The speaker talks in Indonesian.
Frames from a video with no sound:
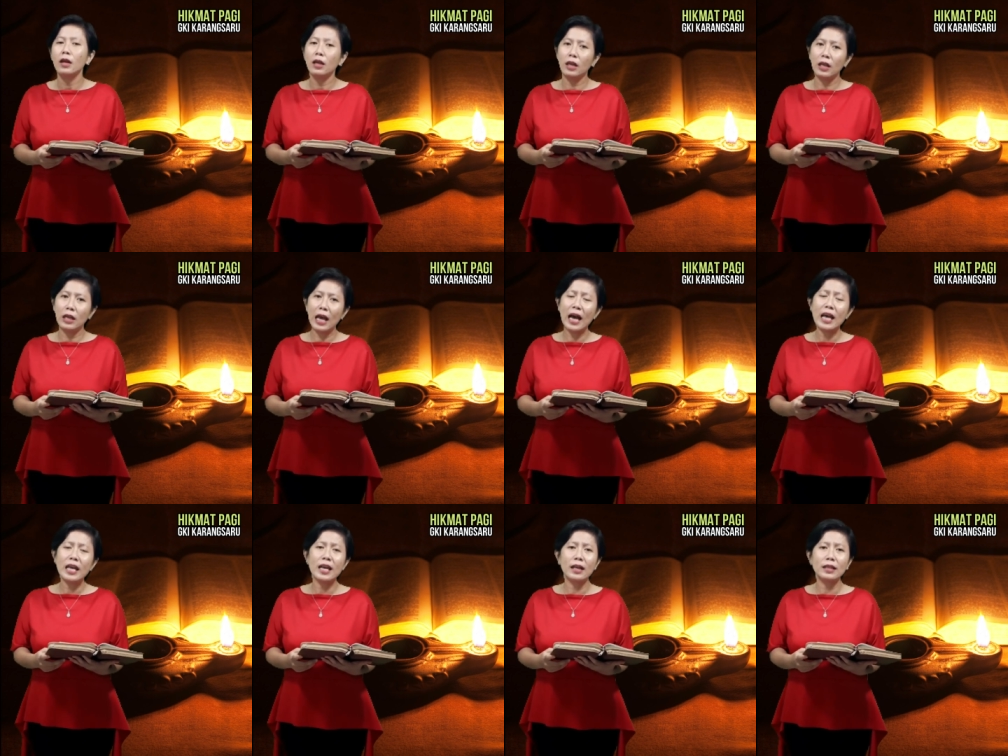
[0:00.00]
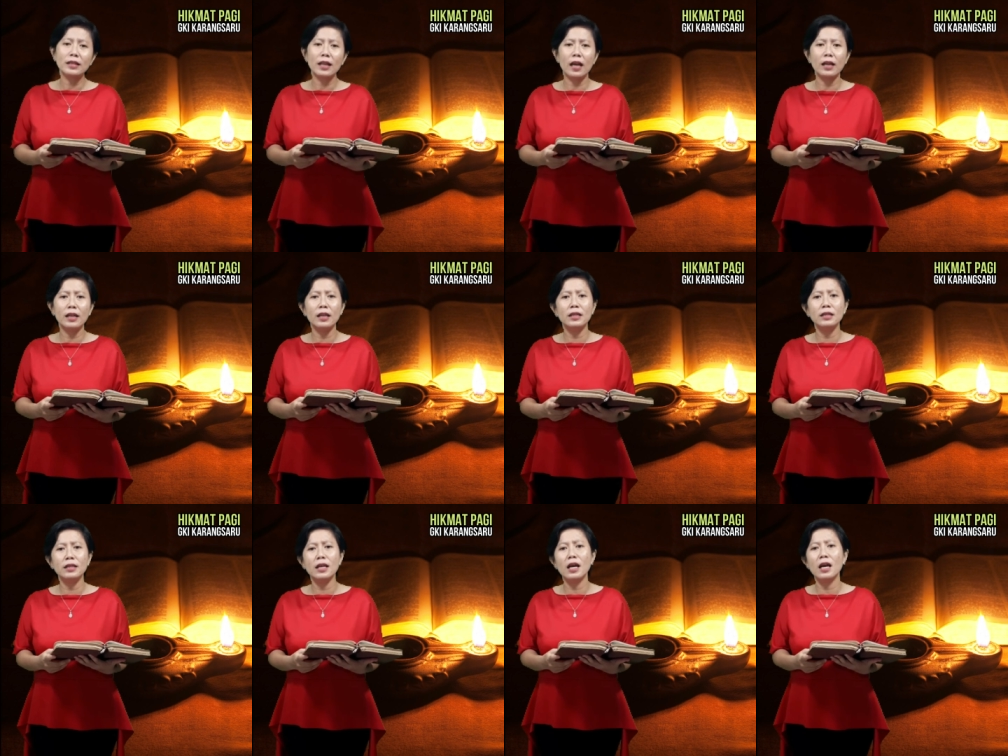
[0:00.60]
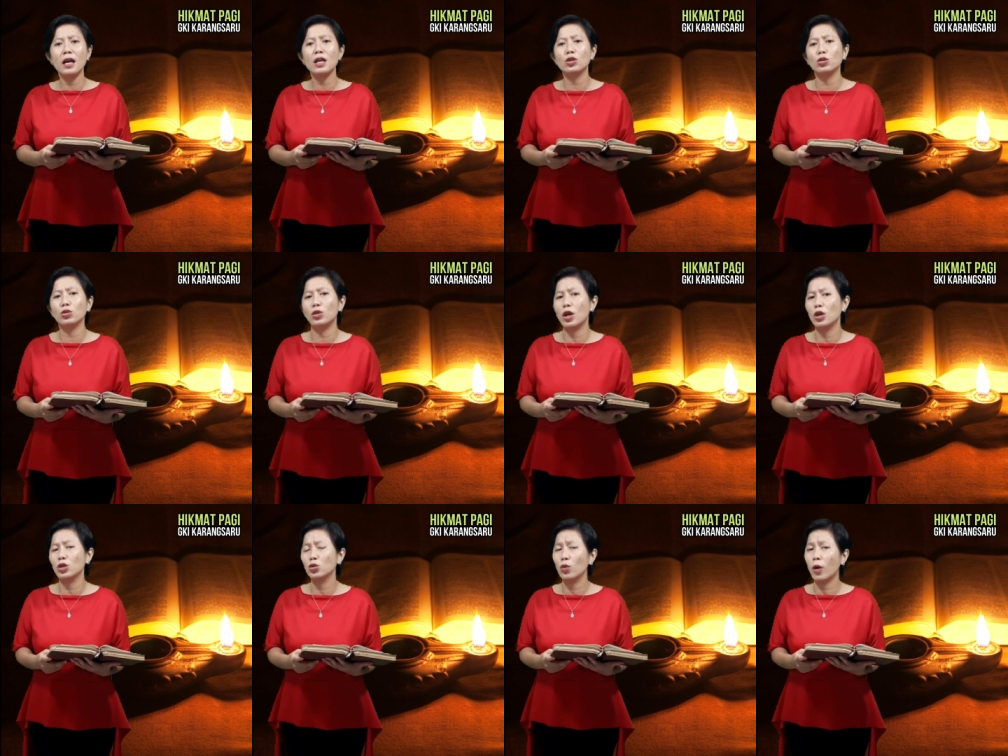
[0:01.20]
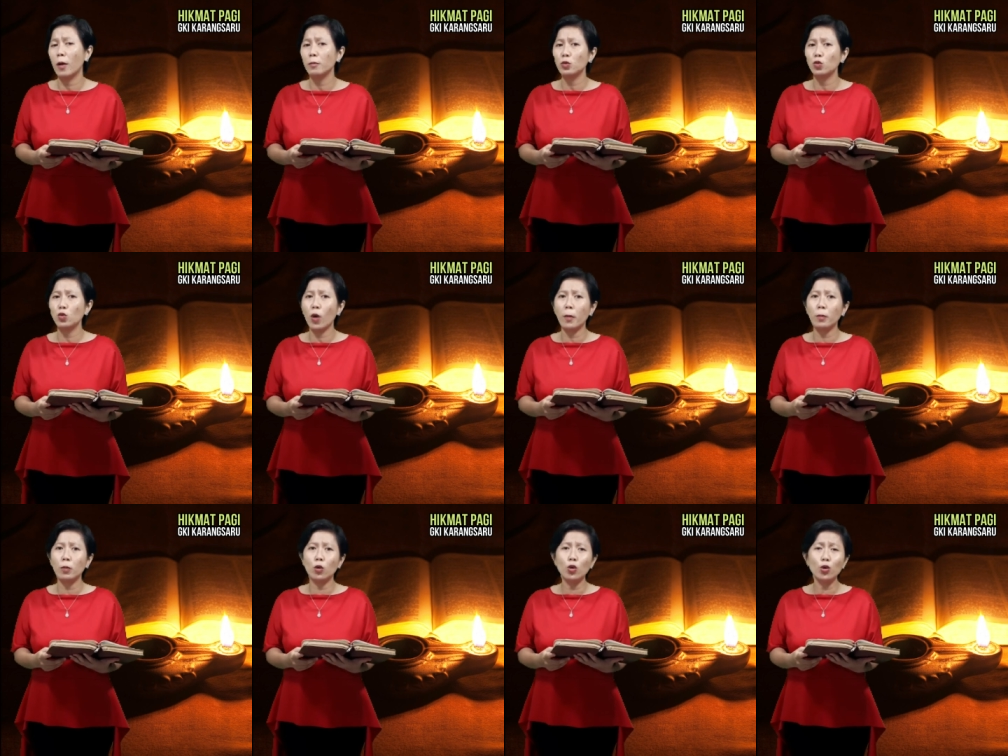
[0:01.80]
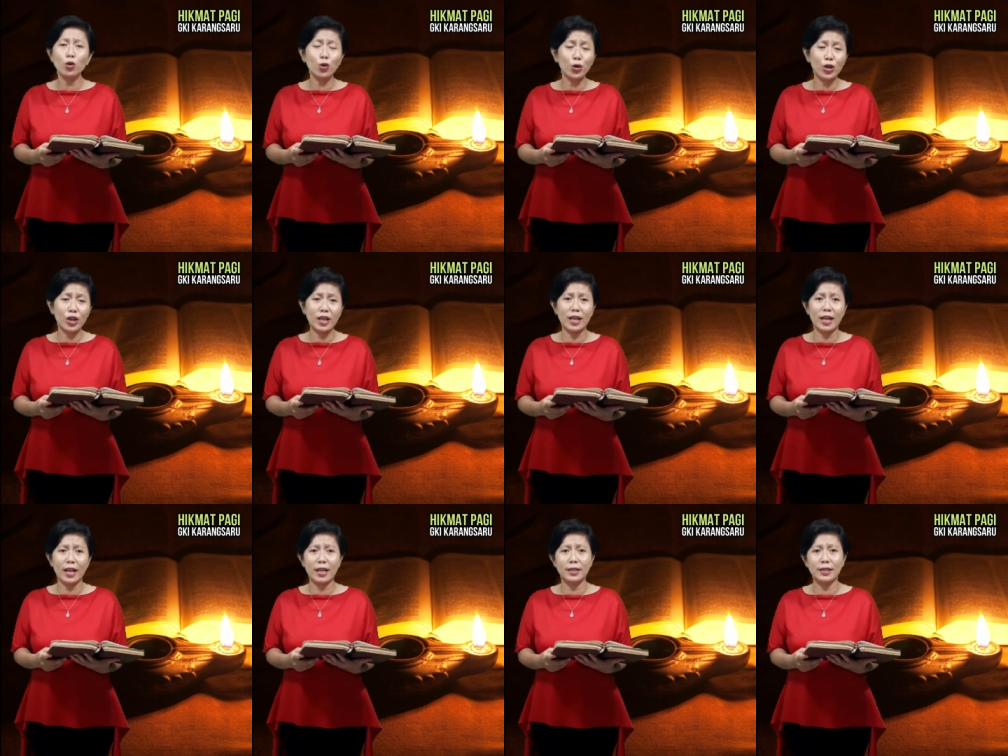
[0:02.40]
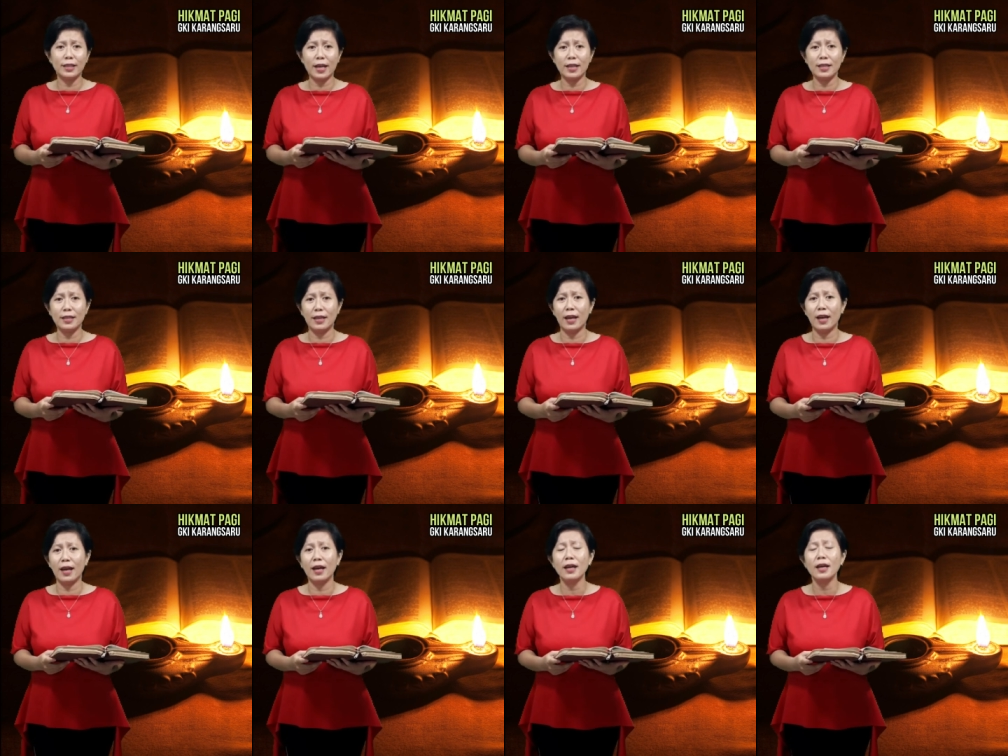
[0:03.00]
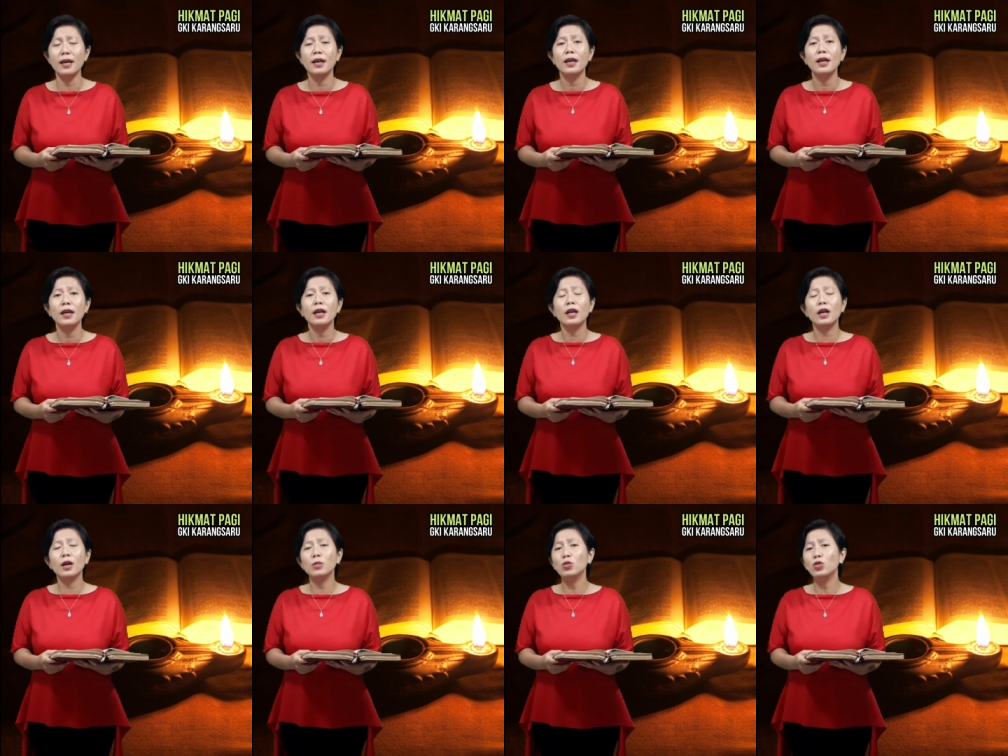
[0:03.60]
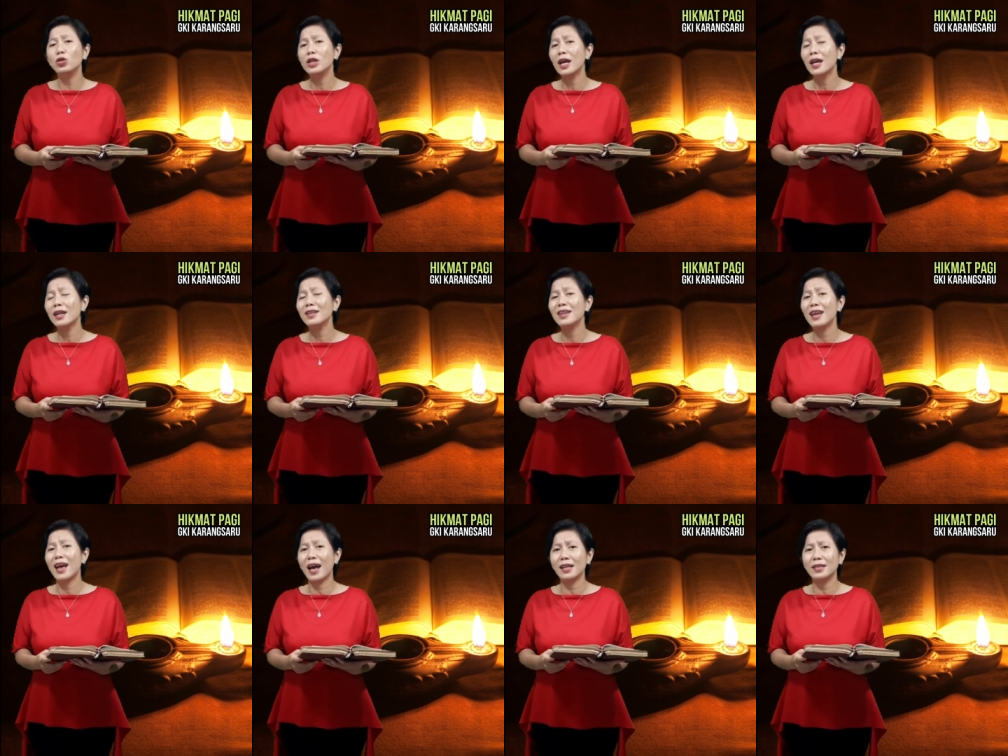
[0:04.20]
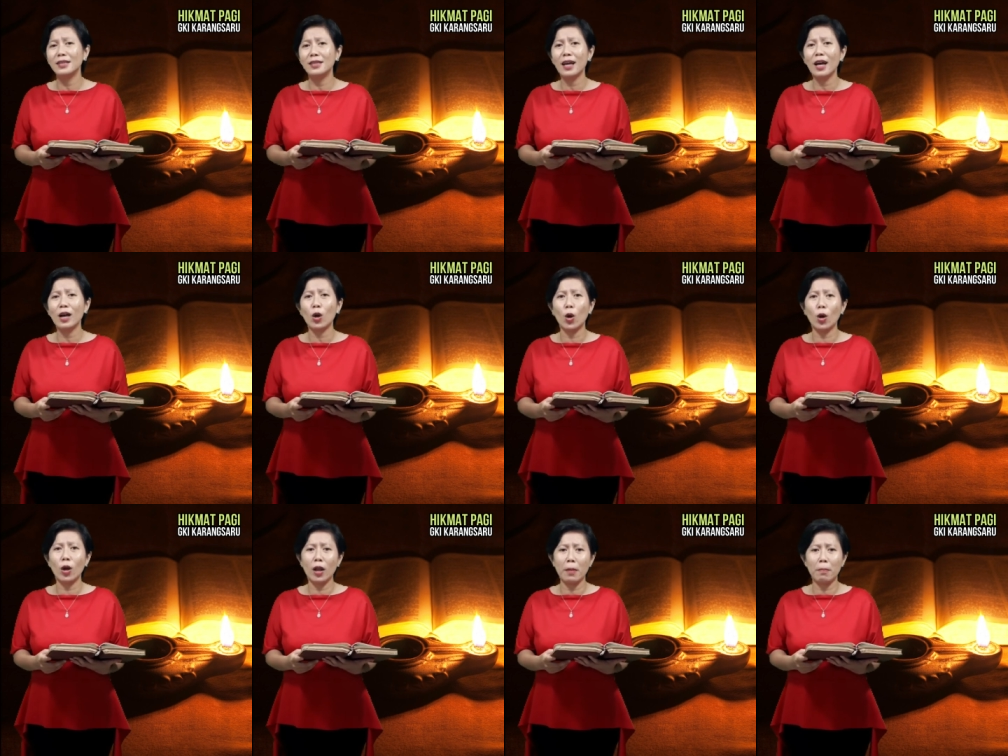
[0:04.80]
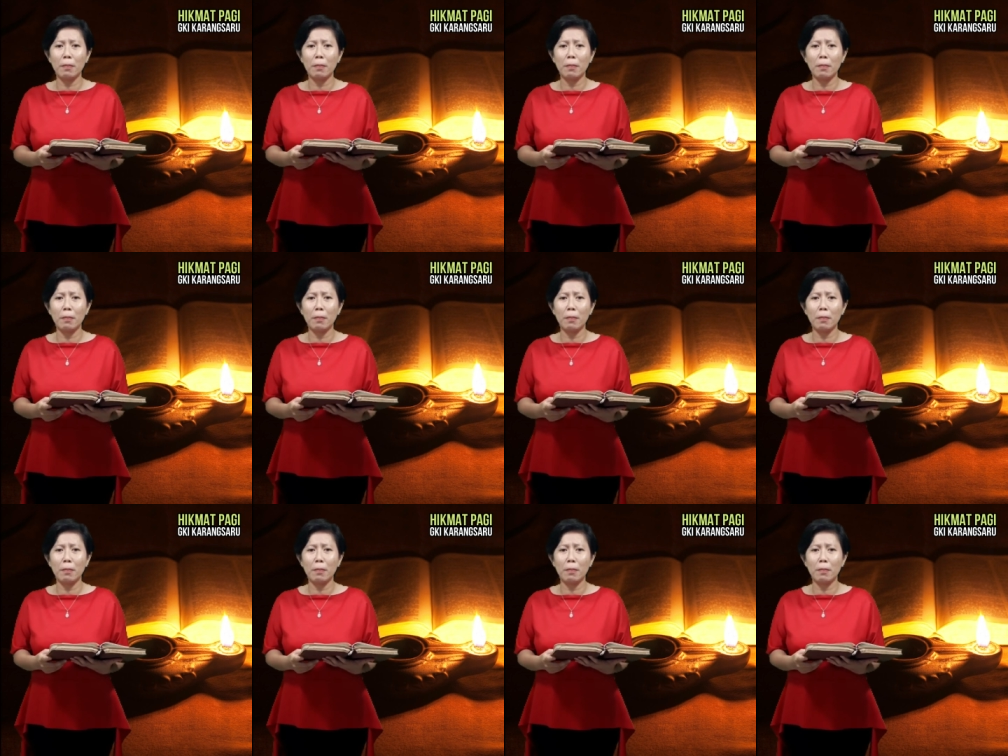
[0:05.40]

Ia yang tadinya sudah suam-suam kuku di gerejanya, kemudian diajak oleh